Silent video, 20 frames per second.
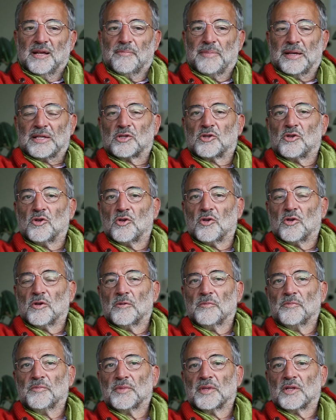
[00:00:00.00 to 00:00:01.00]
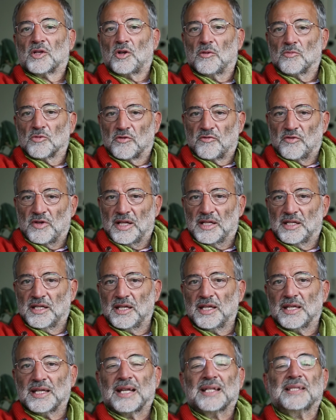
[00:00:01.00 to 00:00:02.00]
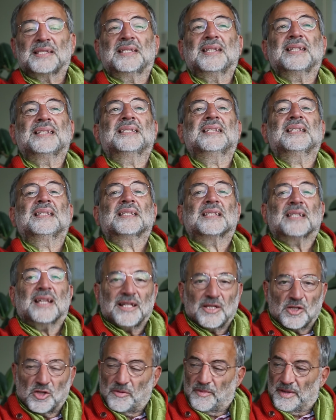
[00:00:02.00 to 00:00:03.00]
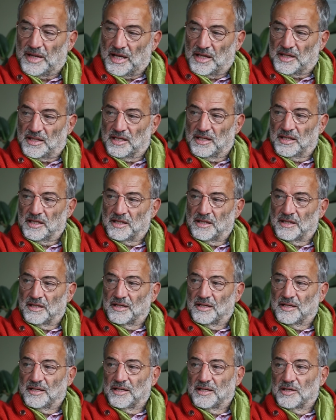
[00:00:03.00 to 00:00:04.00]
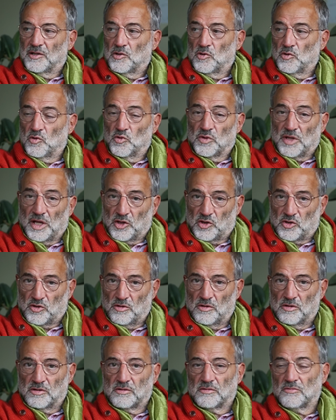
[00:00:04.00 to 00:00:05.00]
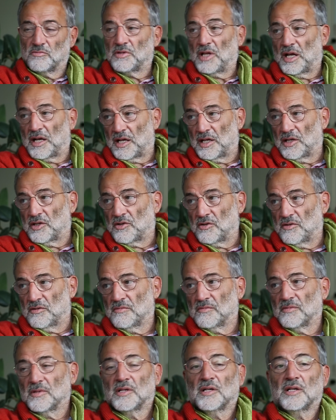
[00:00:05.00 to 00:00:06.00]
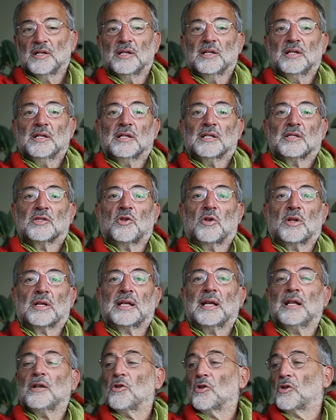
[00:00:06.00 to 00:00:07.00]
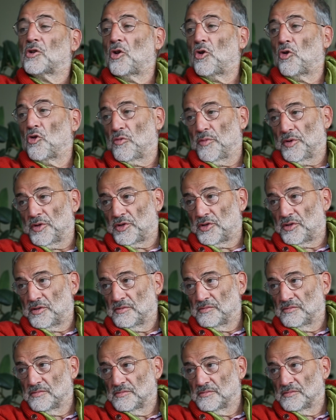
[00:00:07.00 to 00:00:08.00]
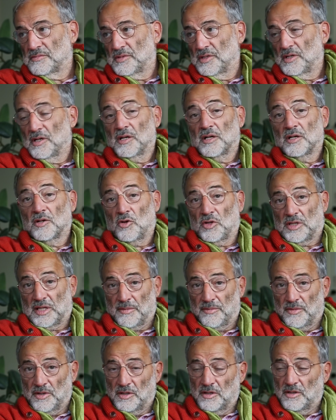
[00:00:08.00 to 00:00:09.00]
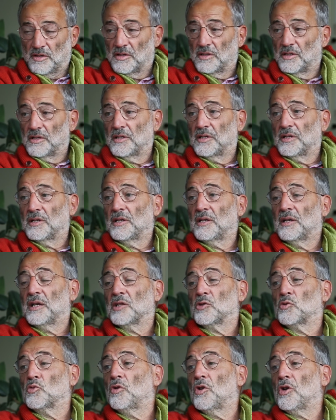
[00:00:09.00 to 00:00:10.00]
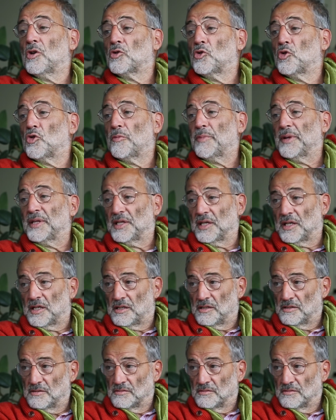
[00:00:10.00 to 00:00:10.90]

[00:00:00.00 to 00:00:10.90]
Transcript: Parce que, comme je vous l'ai dit, il y a des dizaines de maladies, ou d'insultes, ou d'agressions, dans lesquelles le chlore augmente. Notamment, la douleur neuropathique.